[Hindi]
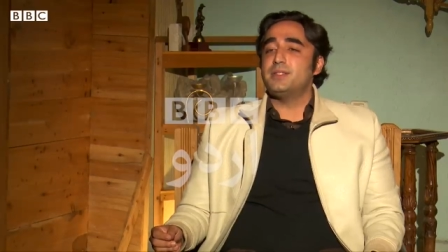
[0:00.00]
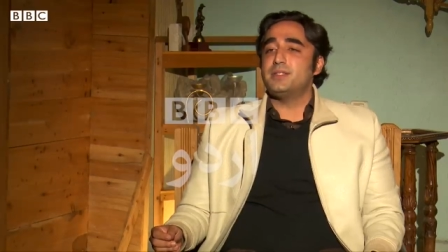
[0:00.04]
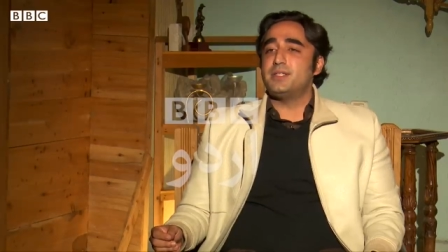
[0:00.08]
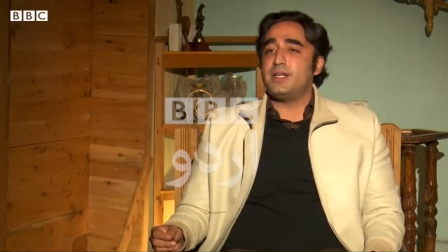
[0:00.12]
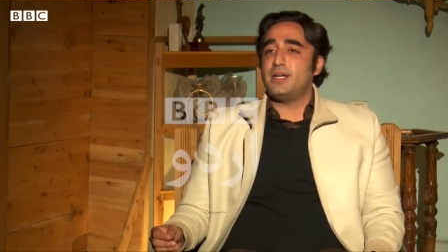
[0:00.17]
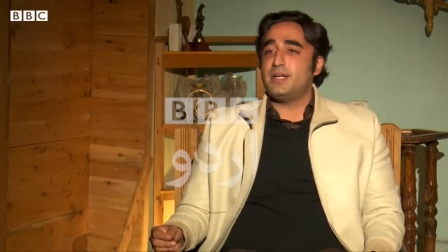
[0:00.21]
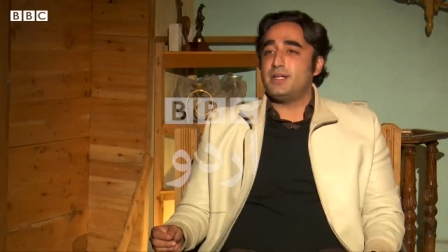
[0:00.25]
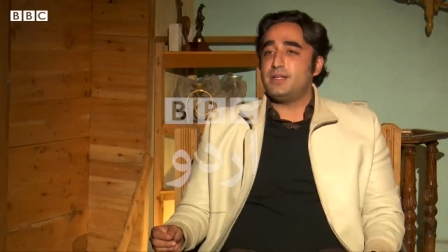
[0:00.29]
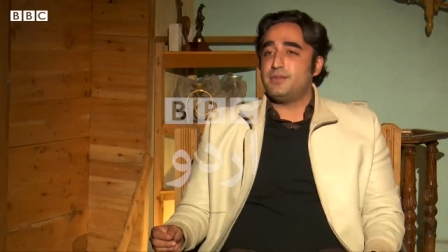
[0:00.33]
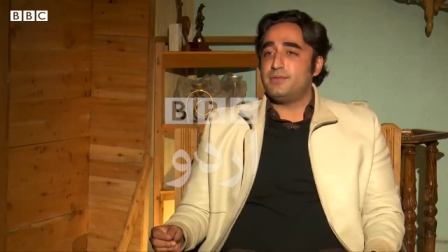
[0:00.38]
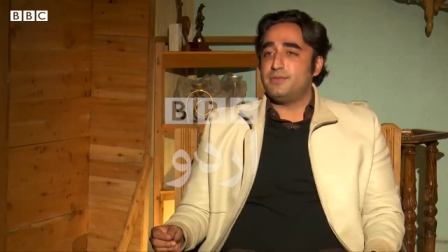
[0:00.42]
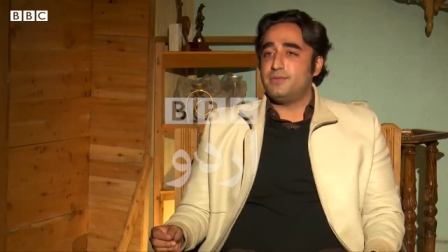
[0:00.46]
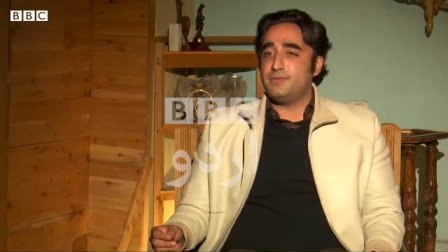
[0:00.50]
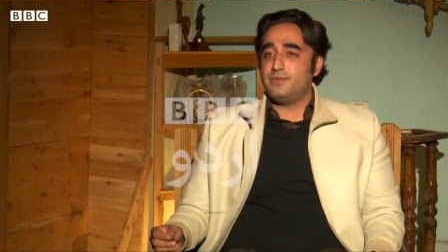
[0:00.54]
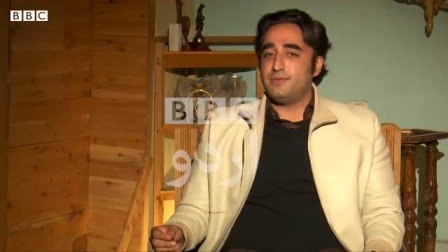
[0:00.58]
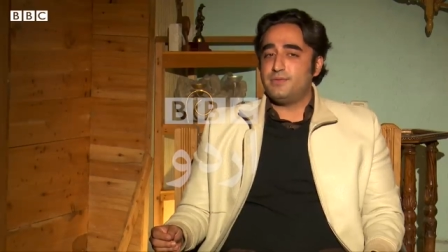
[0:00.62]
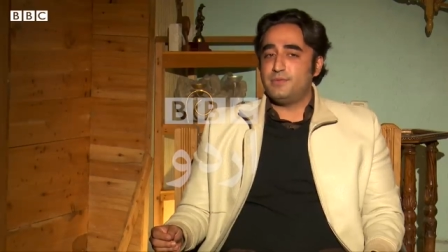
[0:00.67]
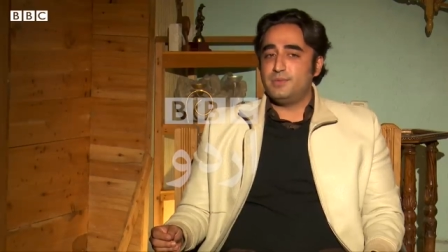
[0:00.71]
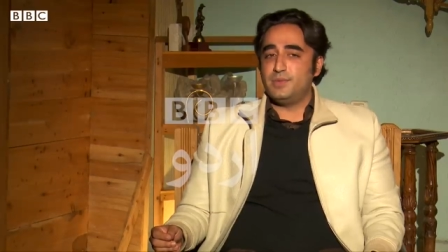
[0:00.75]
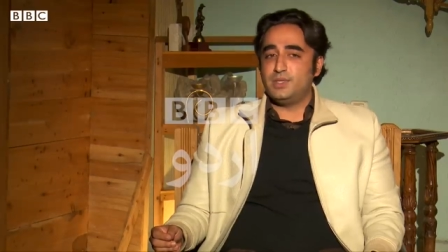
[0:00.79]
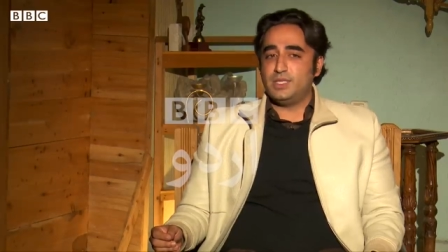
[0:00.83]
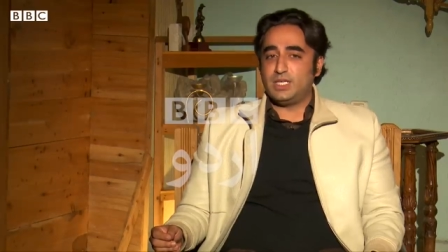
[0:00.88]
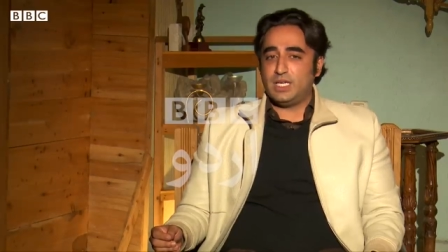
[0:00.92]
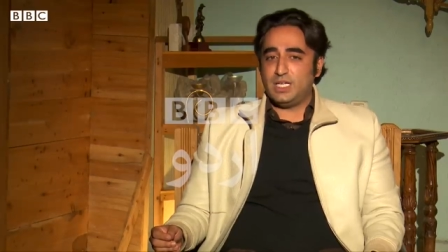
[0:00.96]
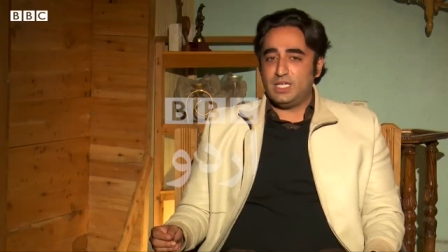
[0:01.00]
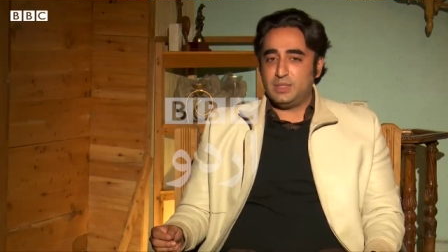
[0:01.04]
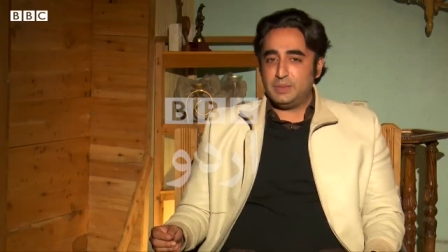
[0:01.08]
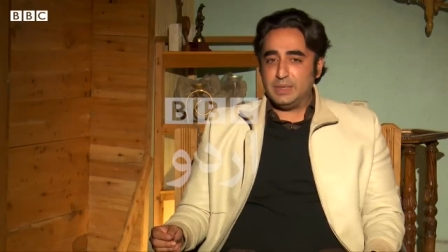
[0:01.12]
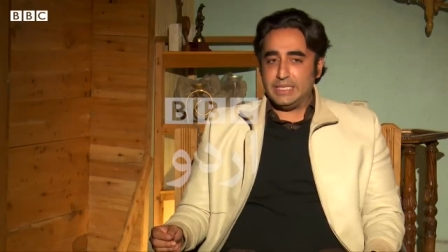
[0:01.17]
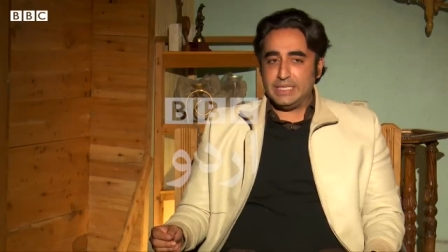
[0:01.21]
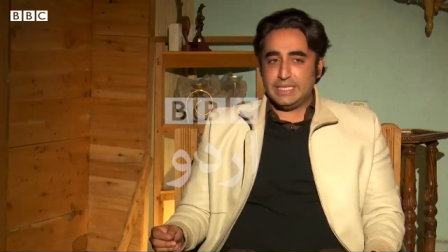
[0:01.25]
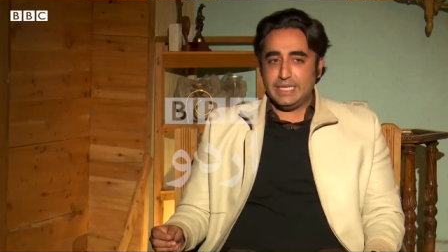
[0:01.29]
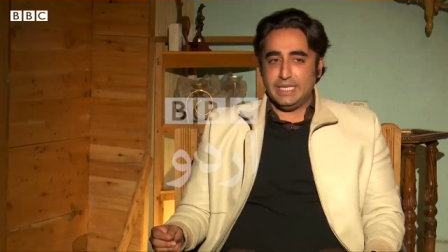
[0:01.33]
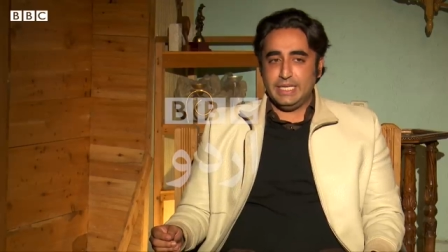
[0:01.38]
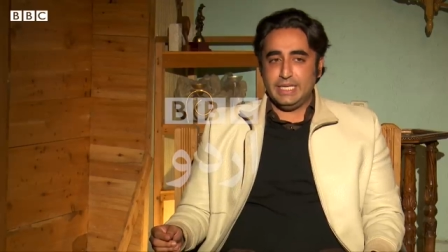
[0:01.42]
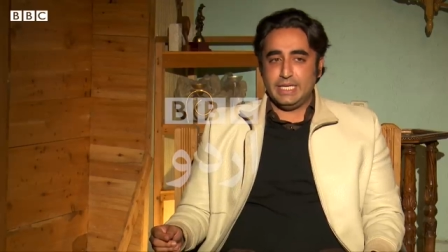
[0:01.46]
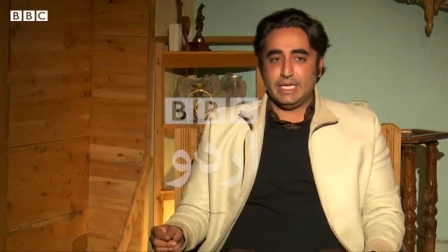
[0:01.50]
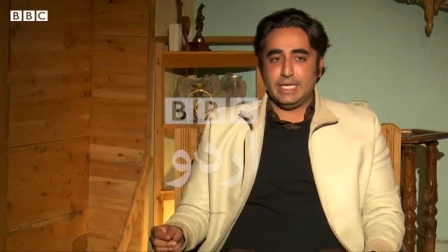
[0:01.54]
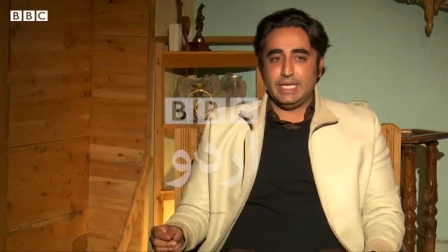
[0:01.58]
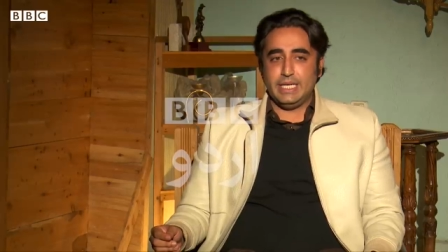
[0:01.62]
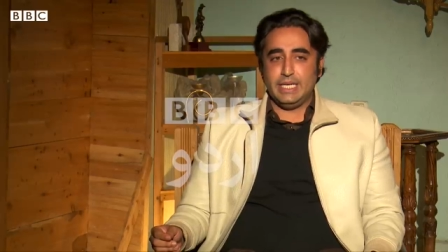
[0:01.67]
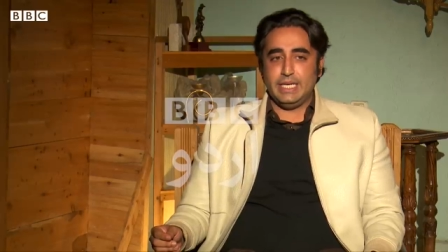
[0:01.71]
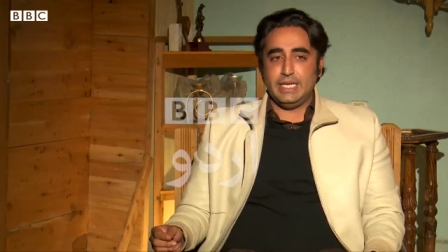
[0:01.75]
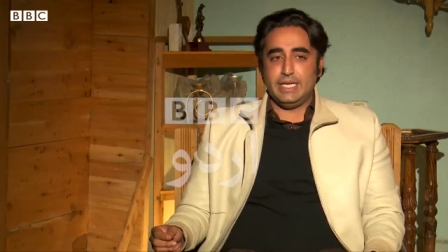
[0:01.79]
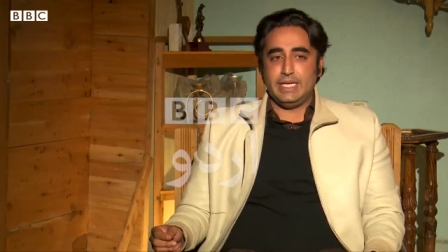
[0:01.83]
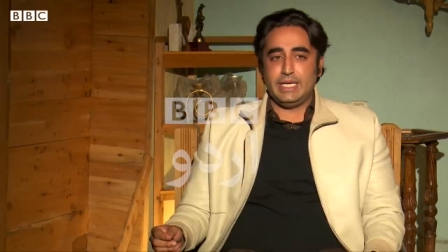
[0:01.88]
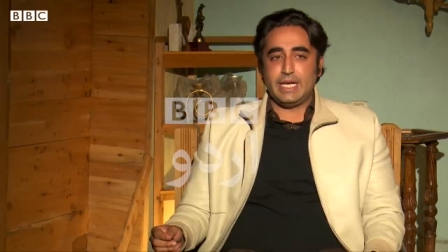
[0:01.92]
साफ मुतालबा किया है